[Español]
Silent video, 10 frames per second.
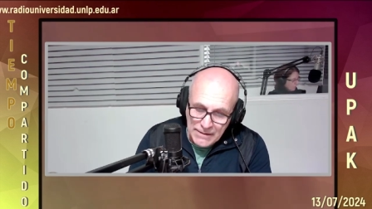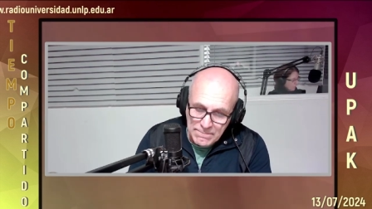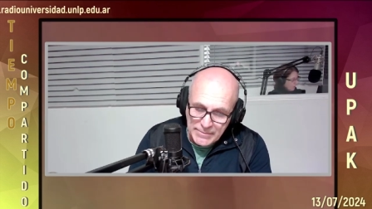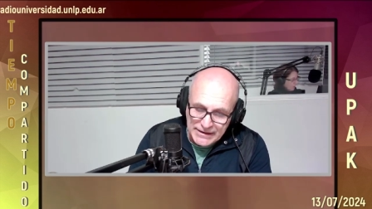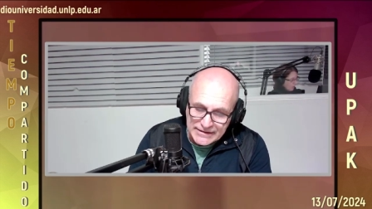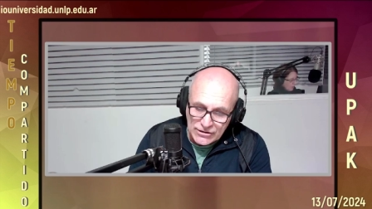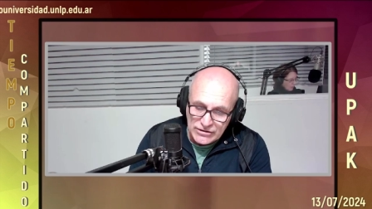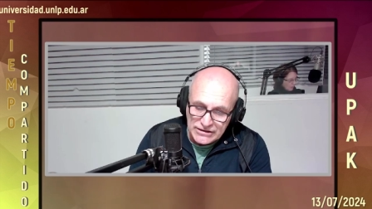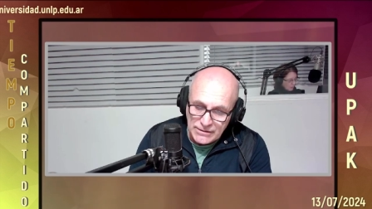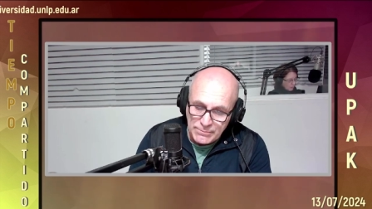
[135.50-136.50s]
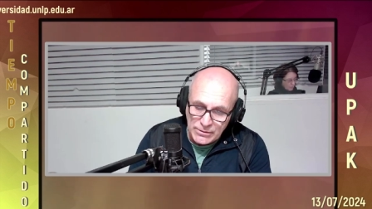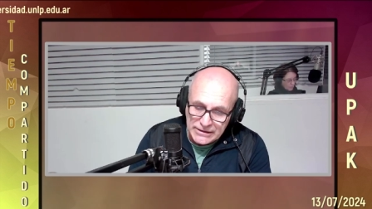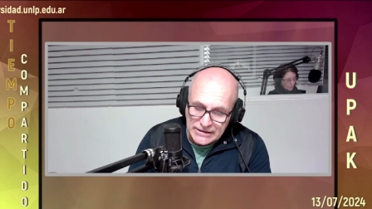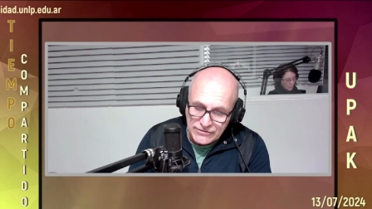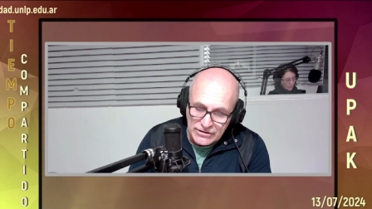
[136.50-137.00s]
empieza con estas
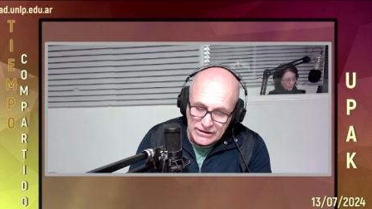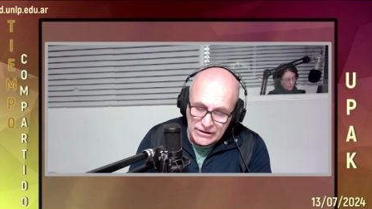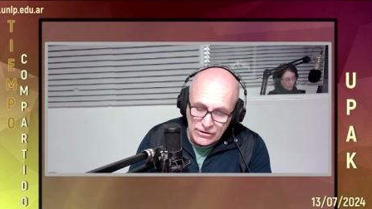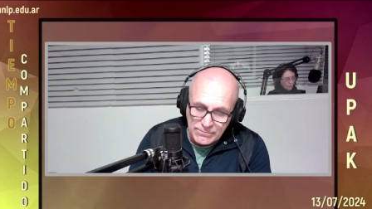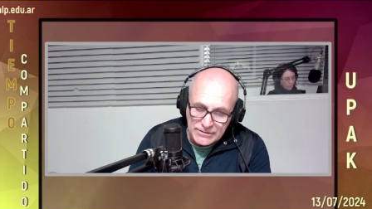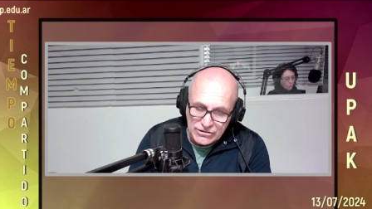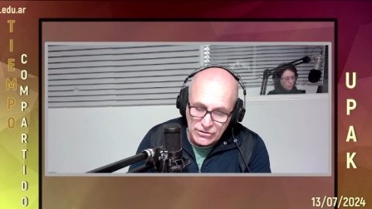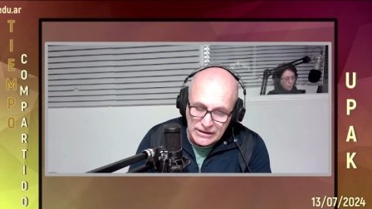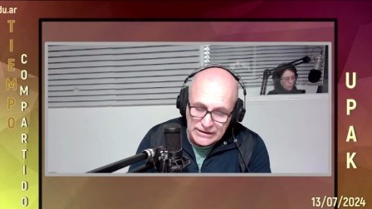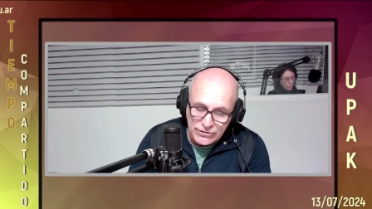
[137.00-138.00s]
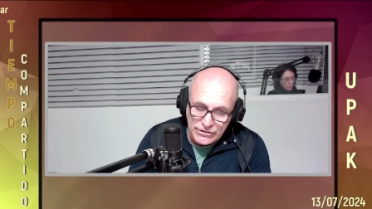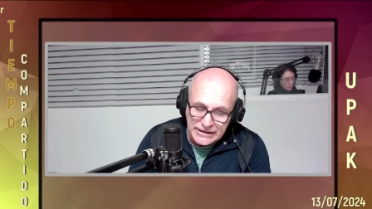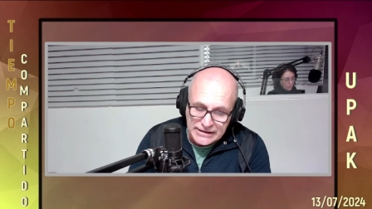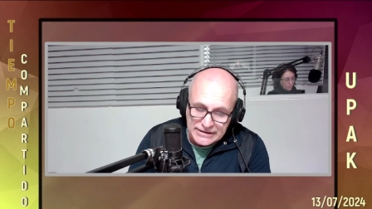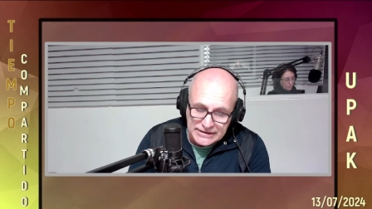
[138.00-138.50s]
publicaciones de los mitos de la
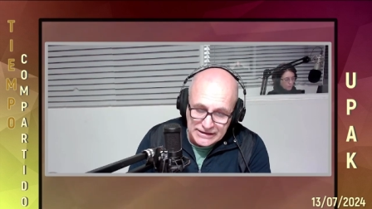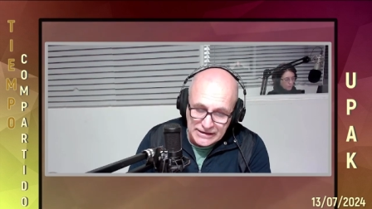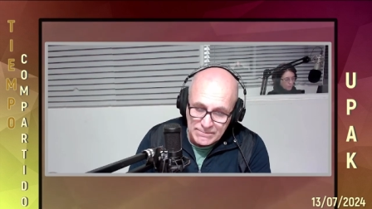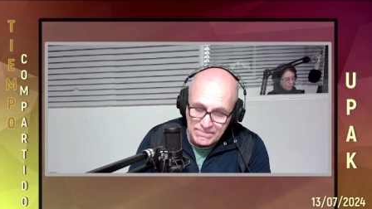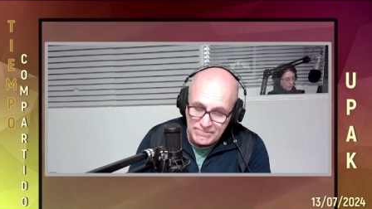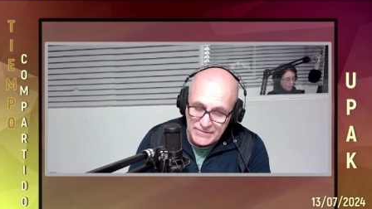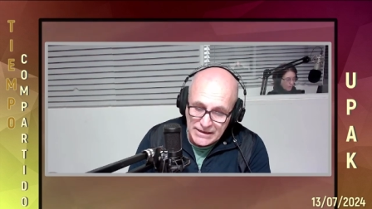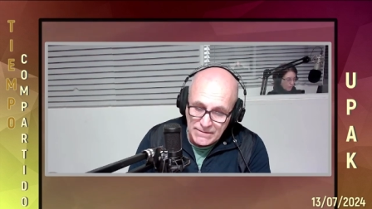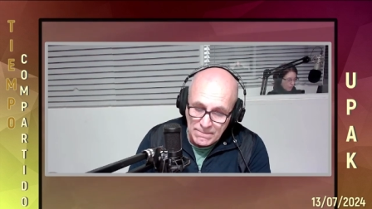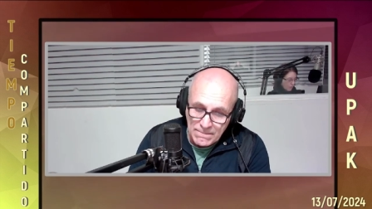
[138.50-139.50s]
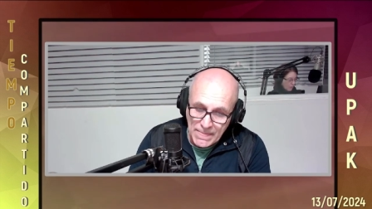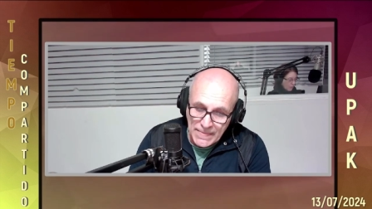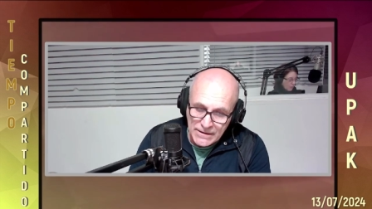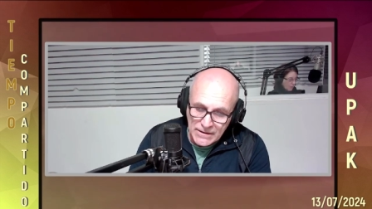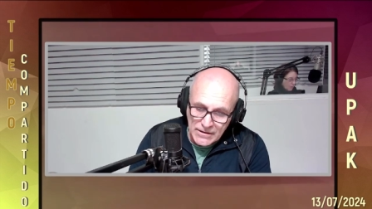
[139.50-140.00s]
historia argentina. ¿eh?
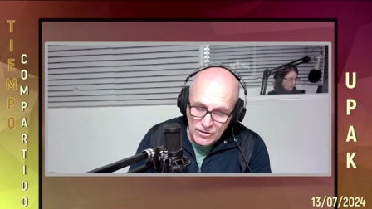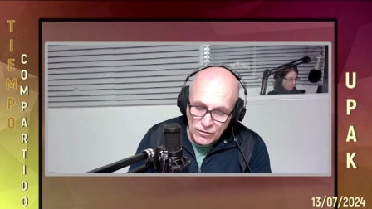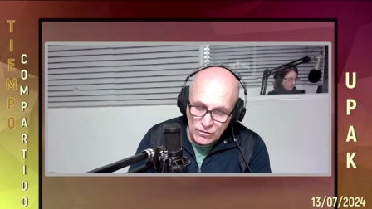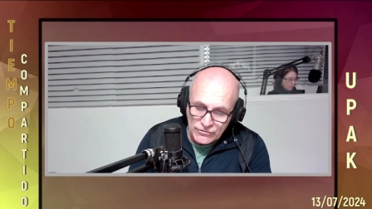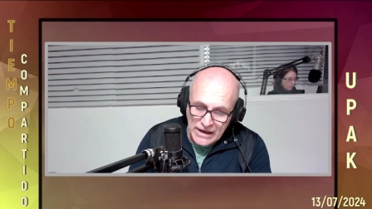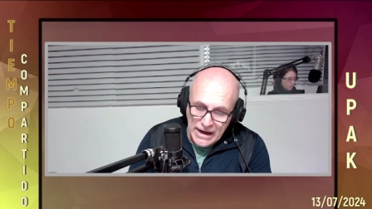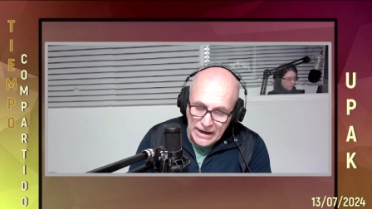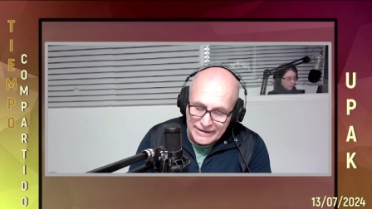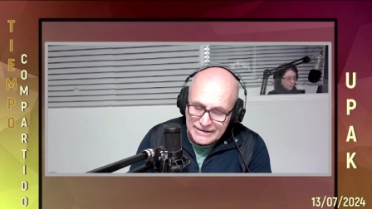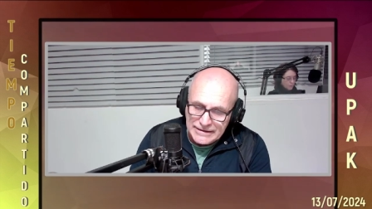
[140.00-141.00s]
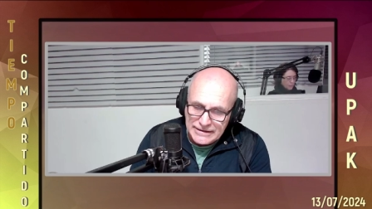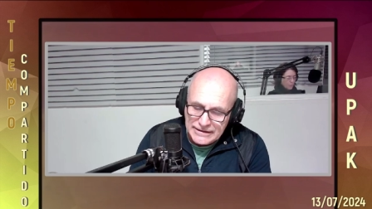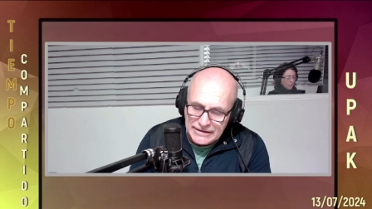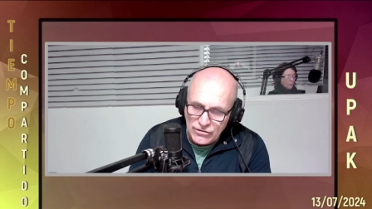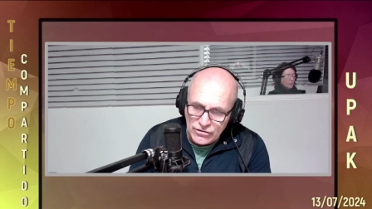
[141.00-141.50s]
O sea,
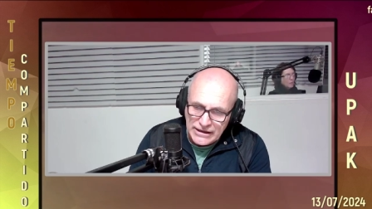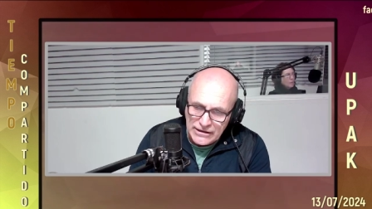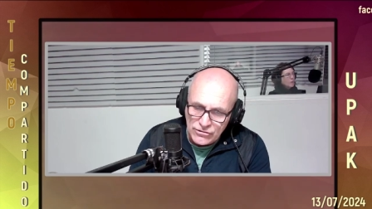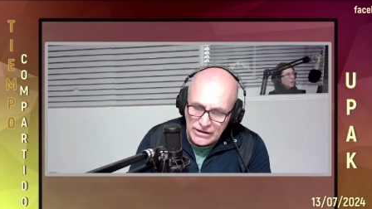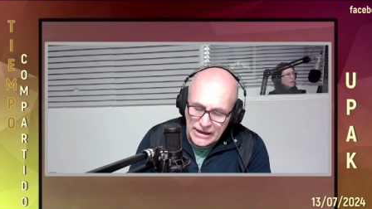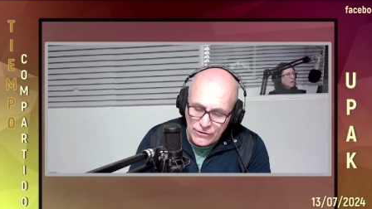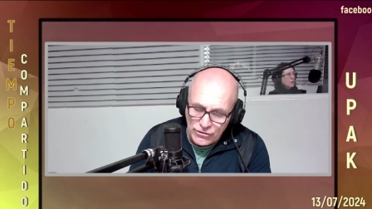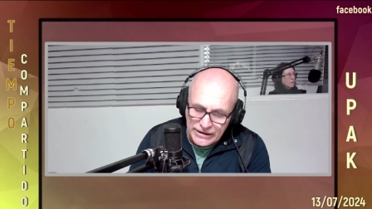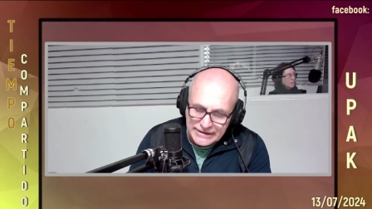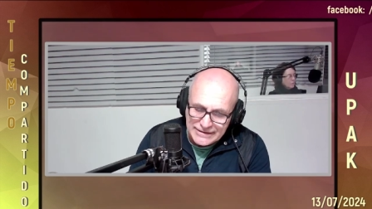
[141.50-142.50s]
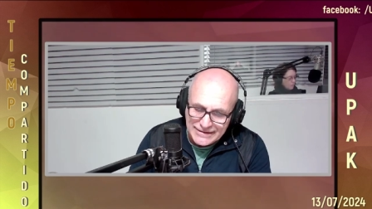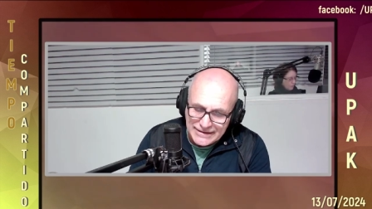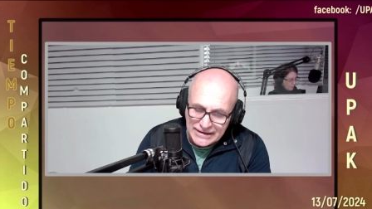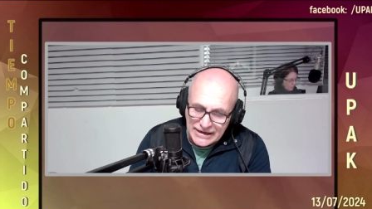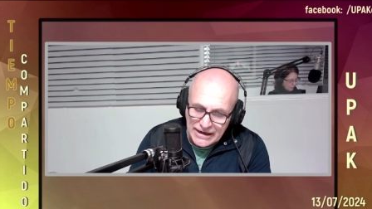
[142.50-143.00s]
y, lo que han logrado es
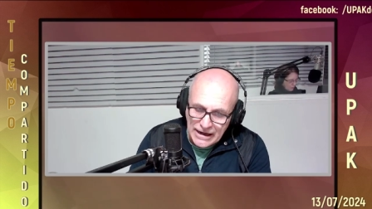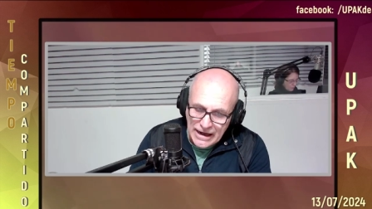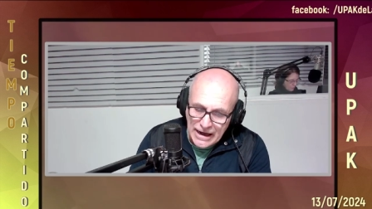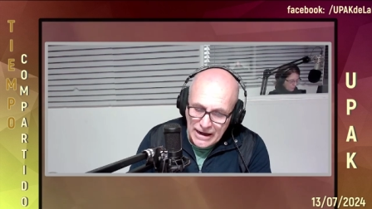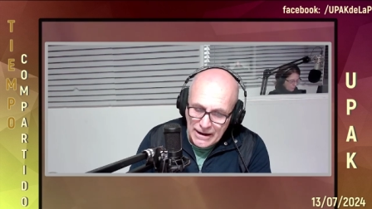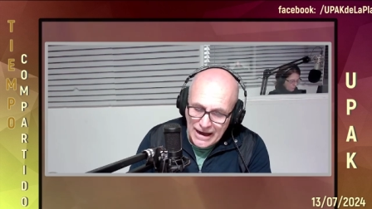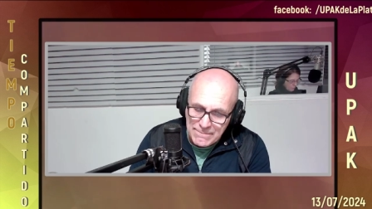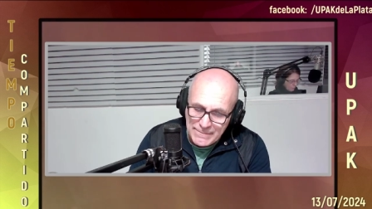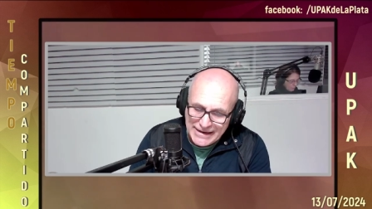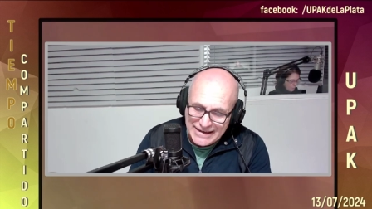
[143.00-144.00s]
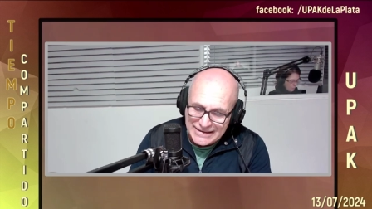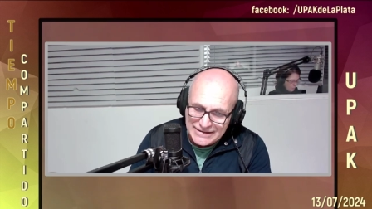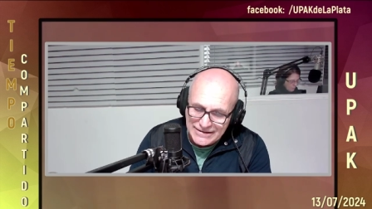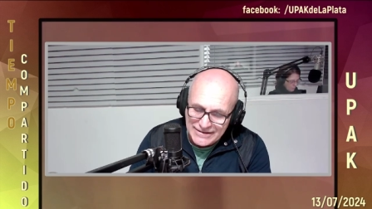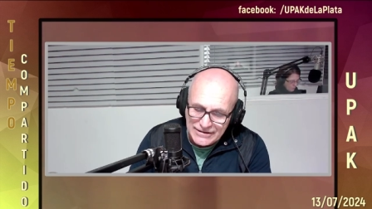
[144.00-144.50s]
acercar a,
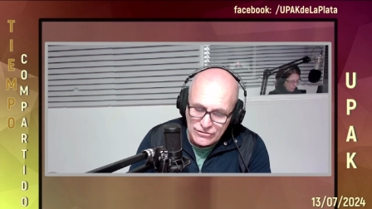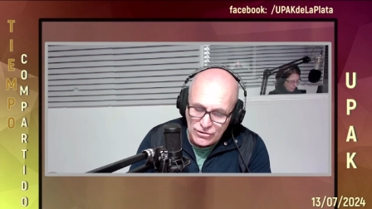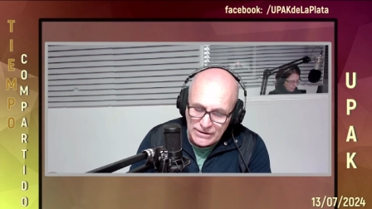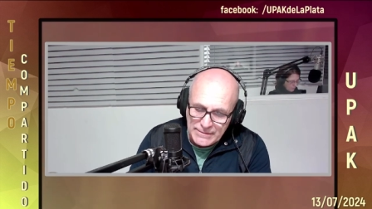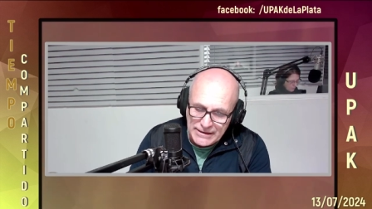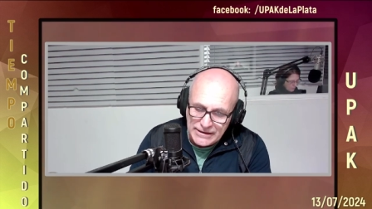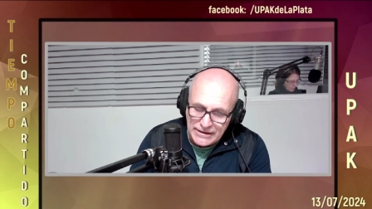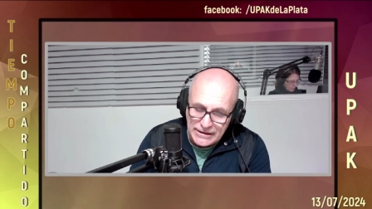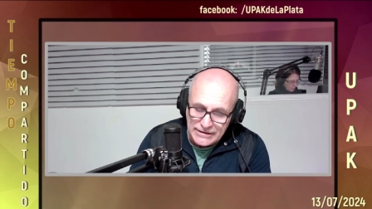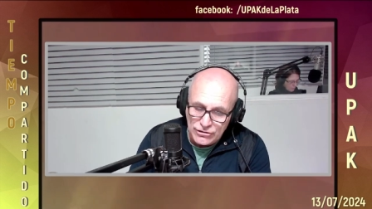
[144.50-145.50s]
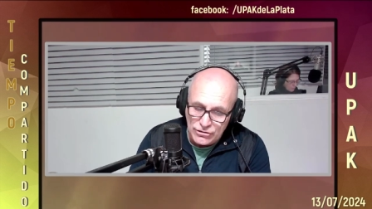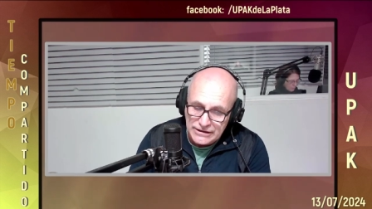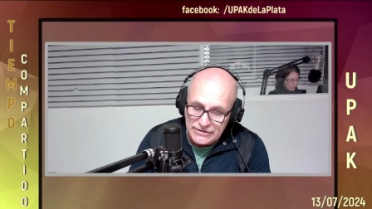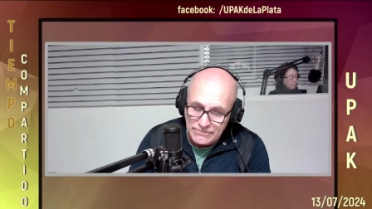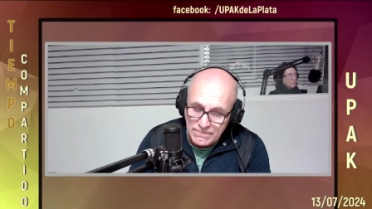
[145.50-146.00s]
miles, cientos de miles de
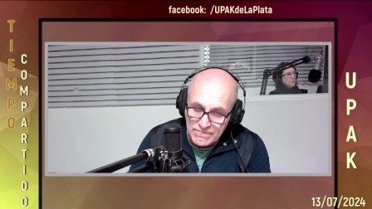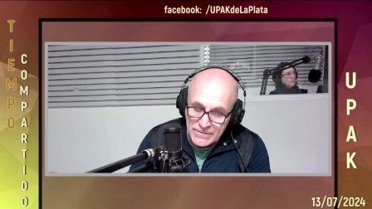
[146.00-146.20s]
lectores